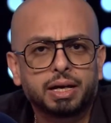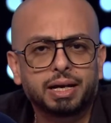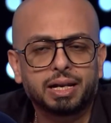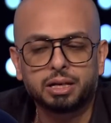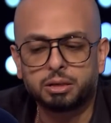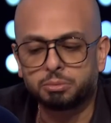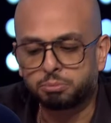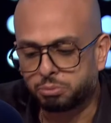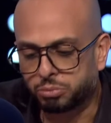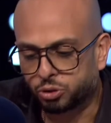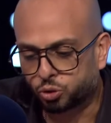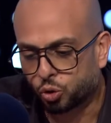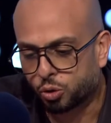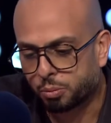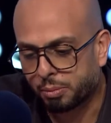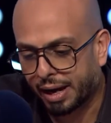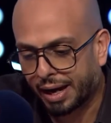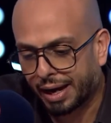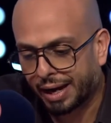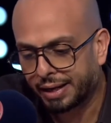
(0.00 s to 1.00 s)
اللي
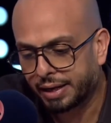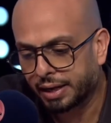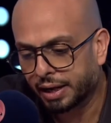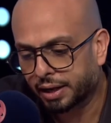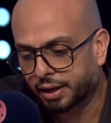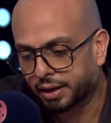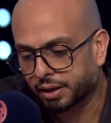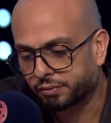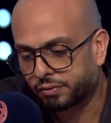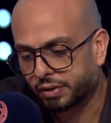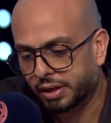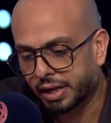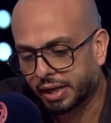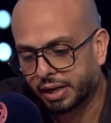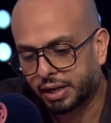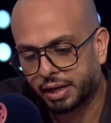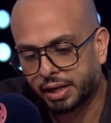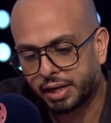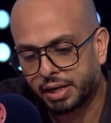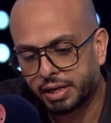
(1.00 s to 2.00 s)
بتجمع عنك في
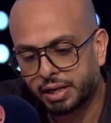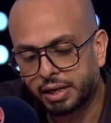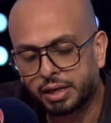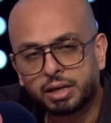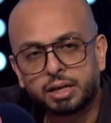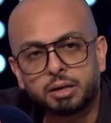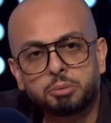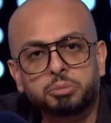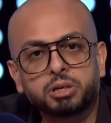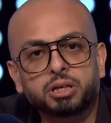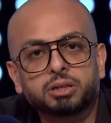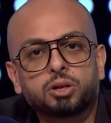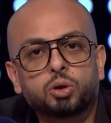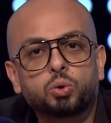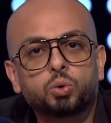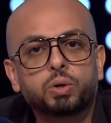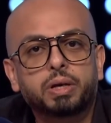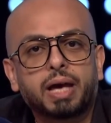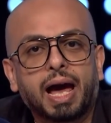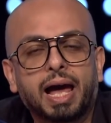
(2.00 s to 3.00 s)
الاخر هي
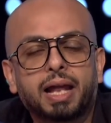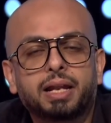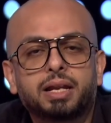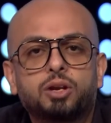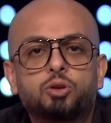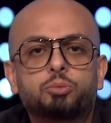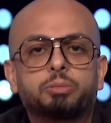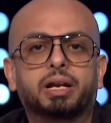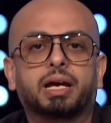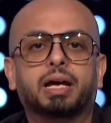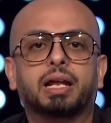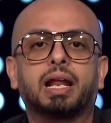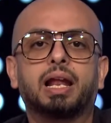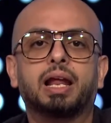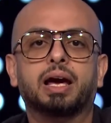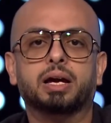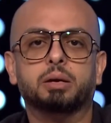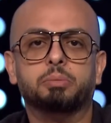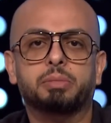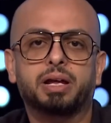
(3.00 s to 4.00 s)
بيقدروا يحللوا من
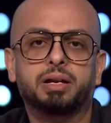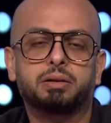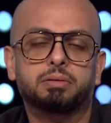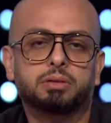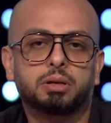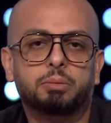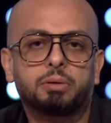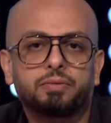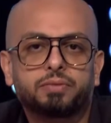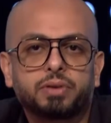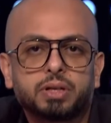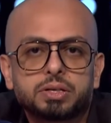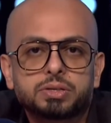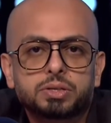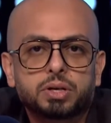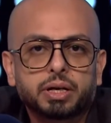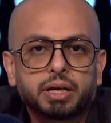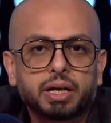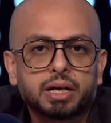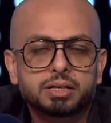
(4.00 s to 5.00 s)
خلالها كمان طبعا في
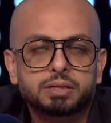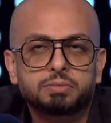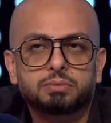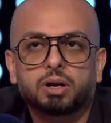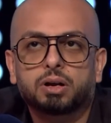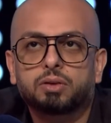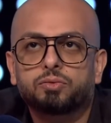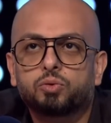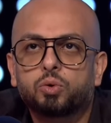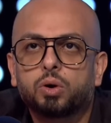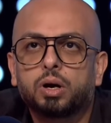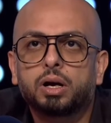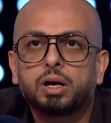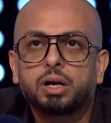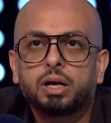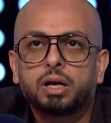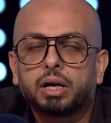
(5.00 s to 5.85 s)
نظريه لازم تعرفوها